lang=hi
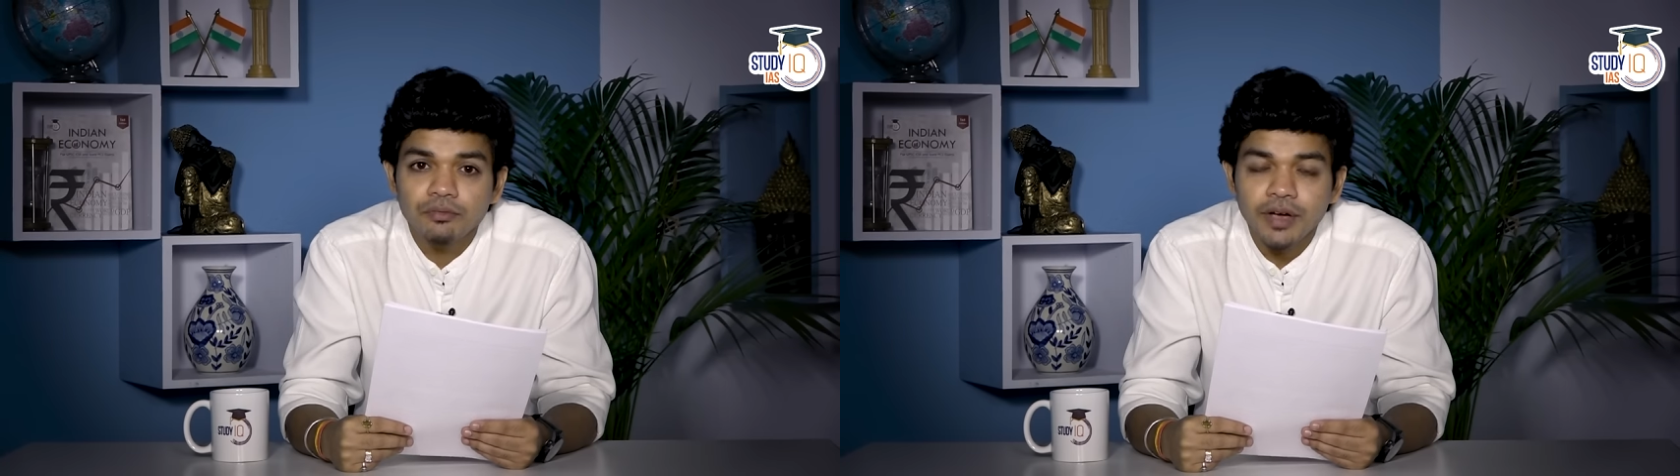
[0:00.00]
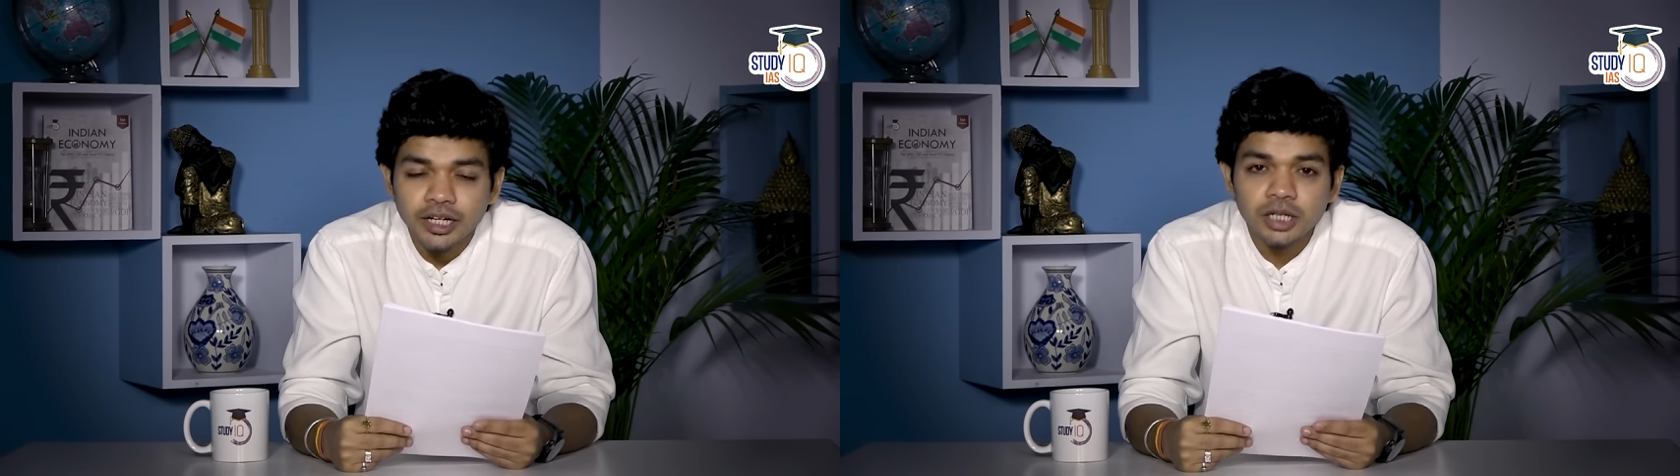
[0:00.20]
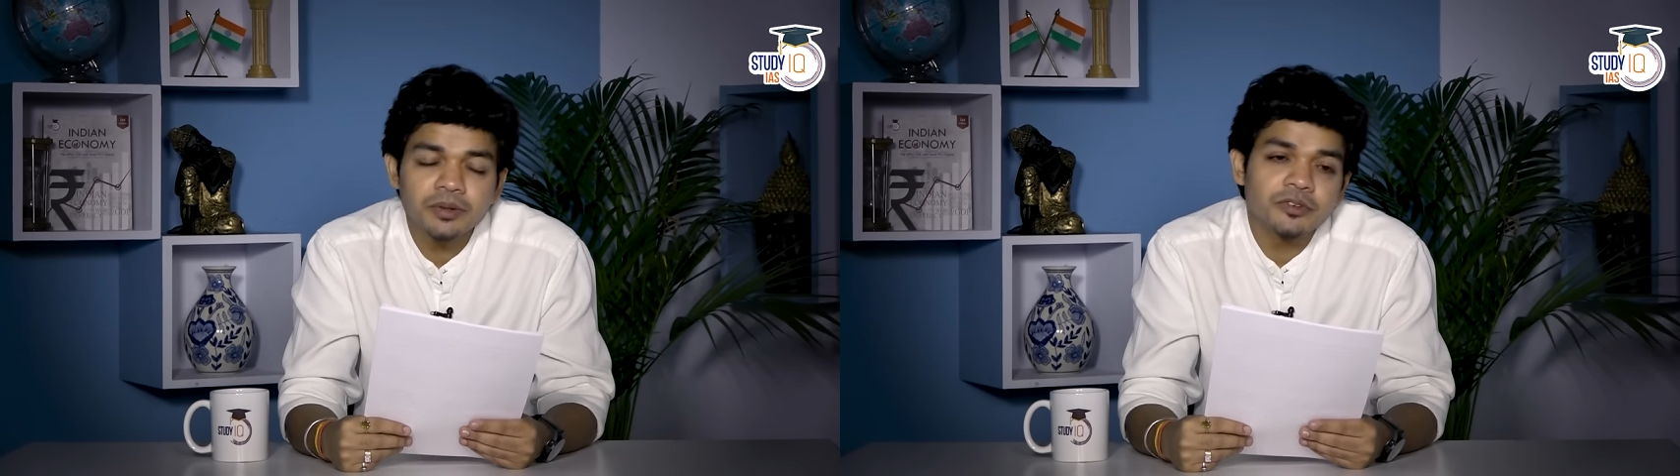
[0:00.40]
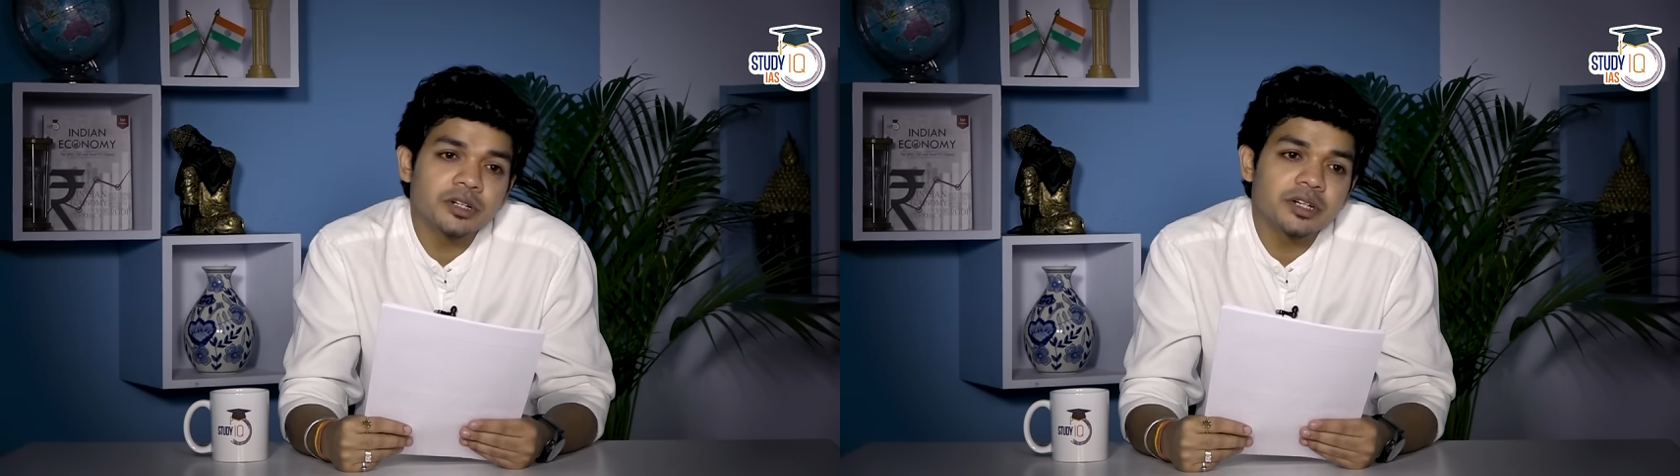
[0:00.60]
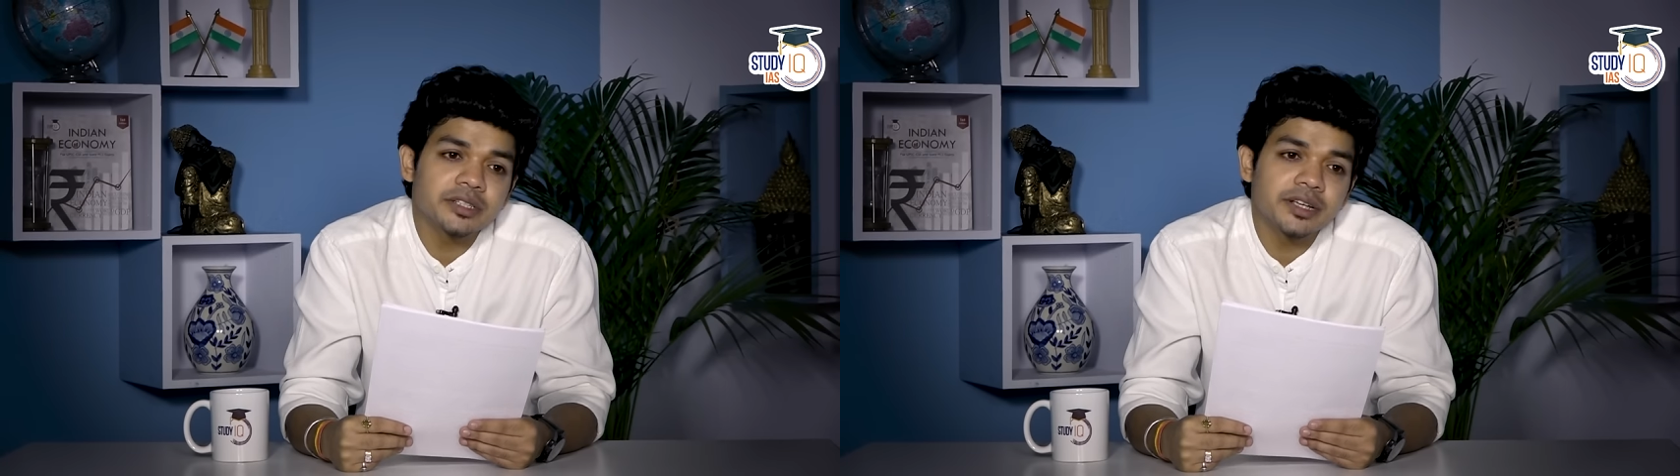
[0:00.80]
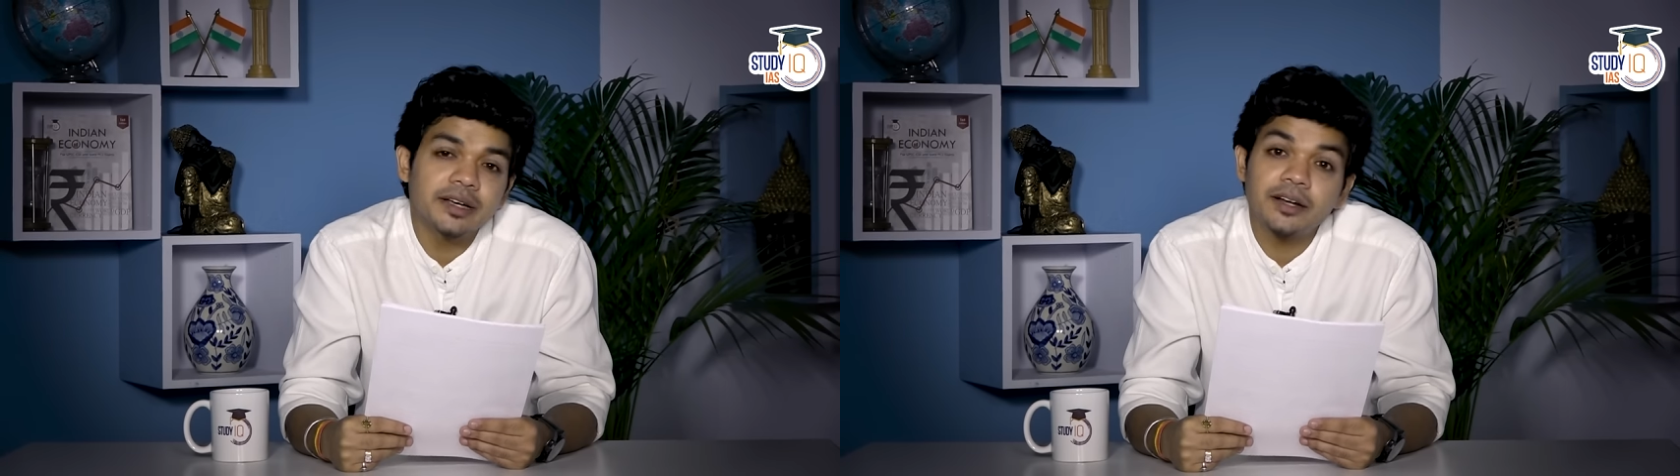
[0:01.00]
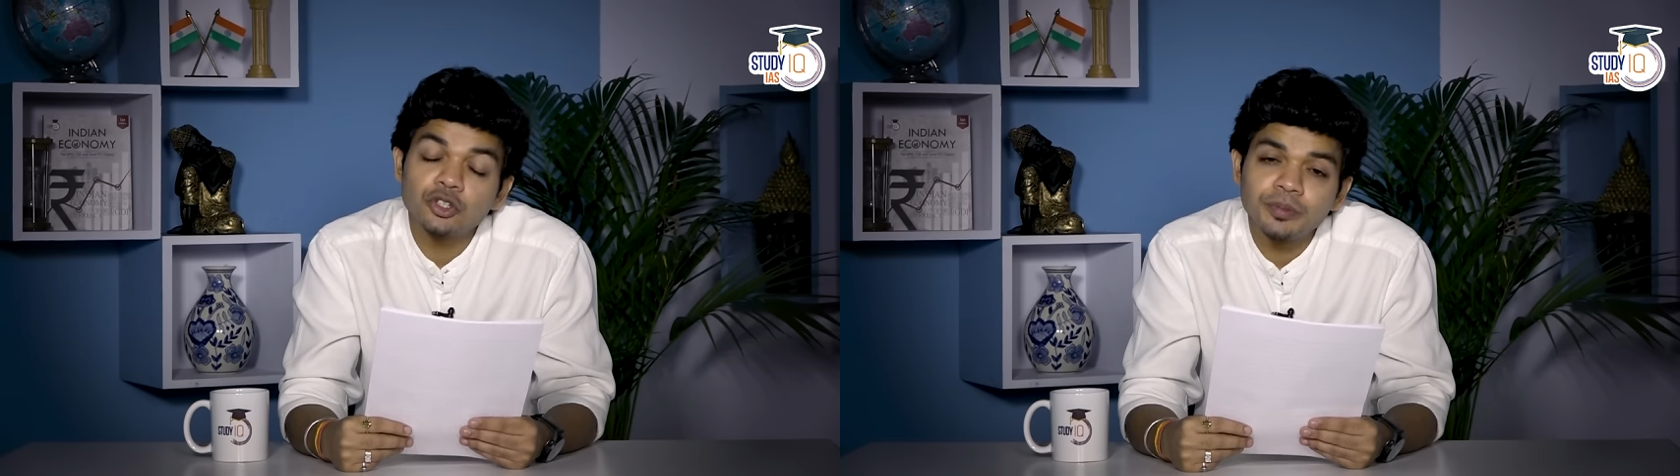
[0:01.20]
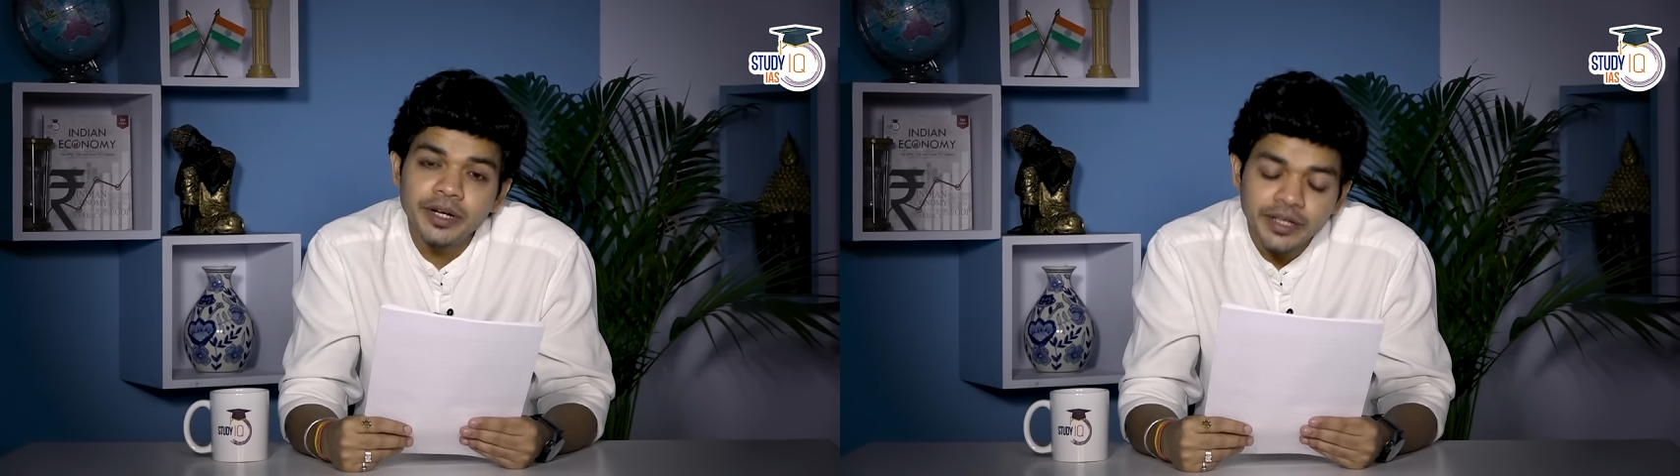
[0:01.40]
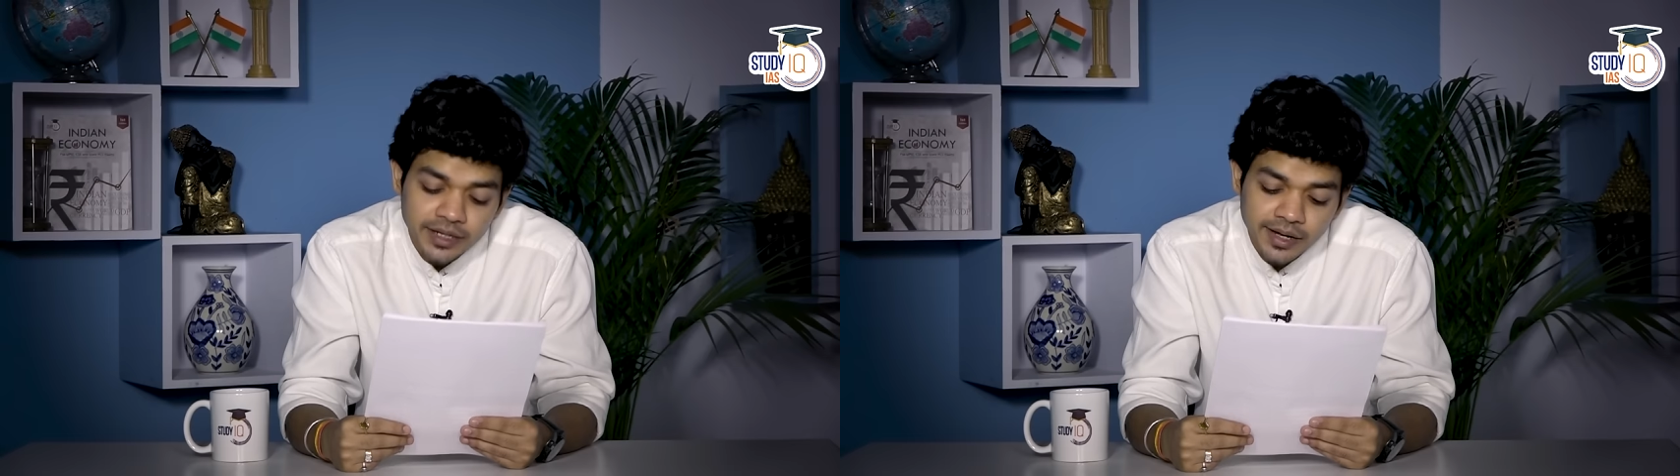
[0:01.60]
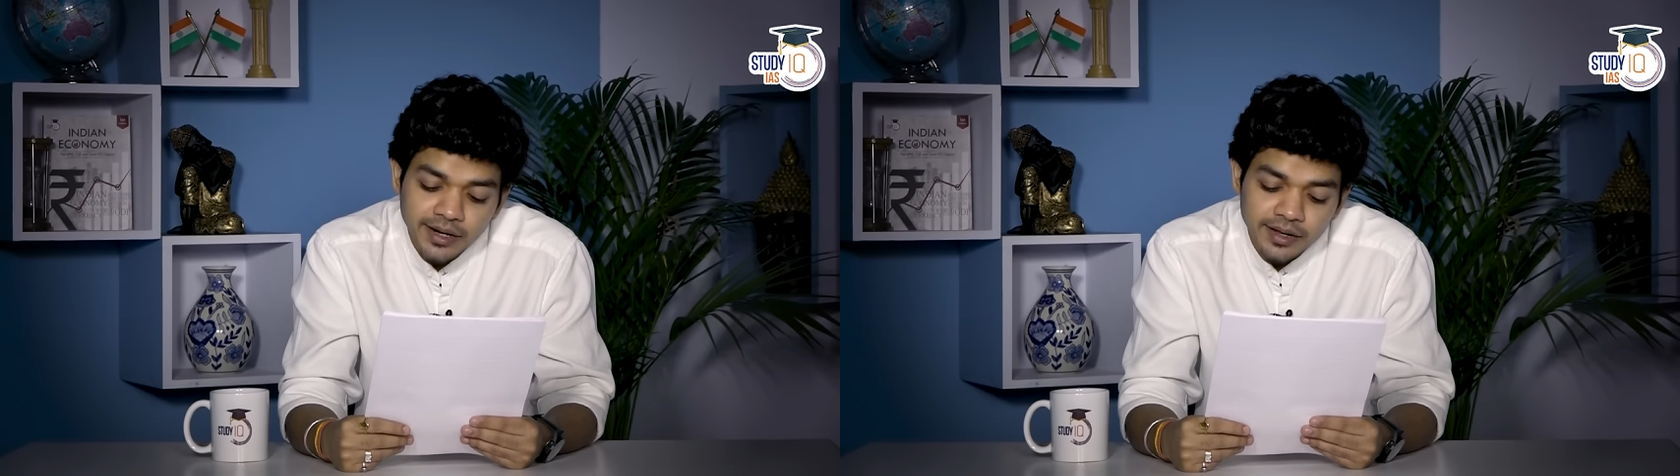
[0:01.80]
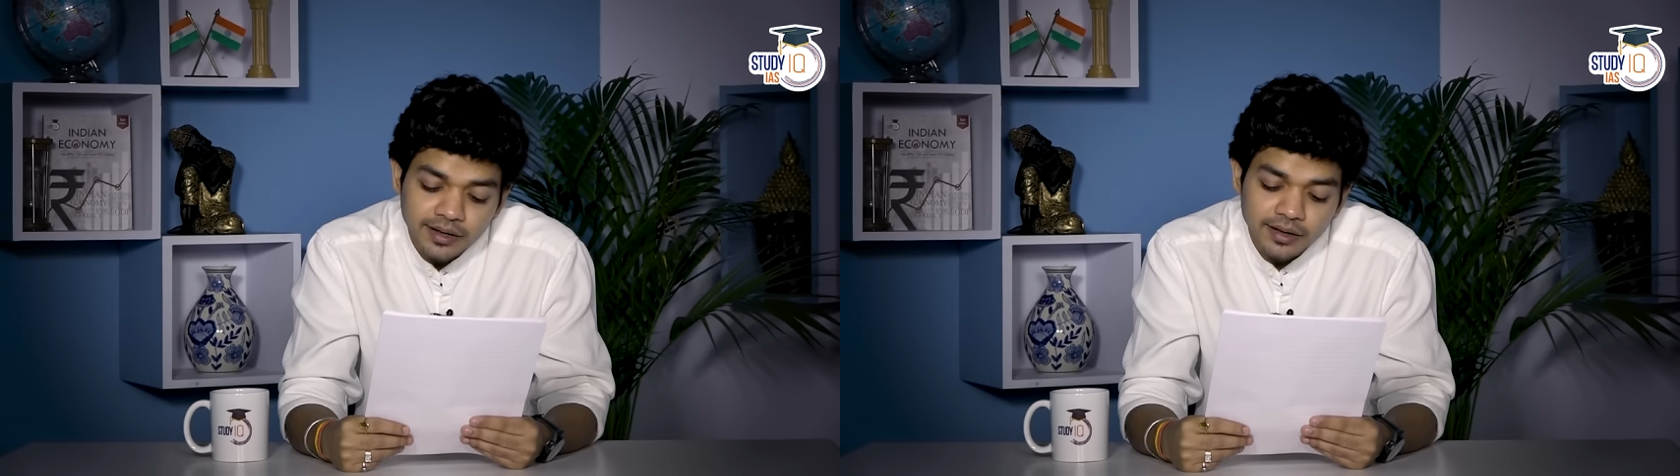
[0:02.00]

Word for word: फैक्ट्री में वर्कर्स के लिए अनाउंसमेंट किया गया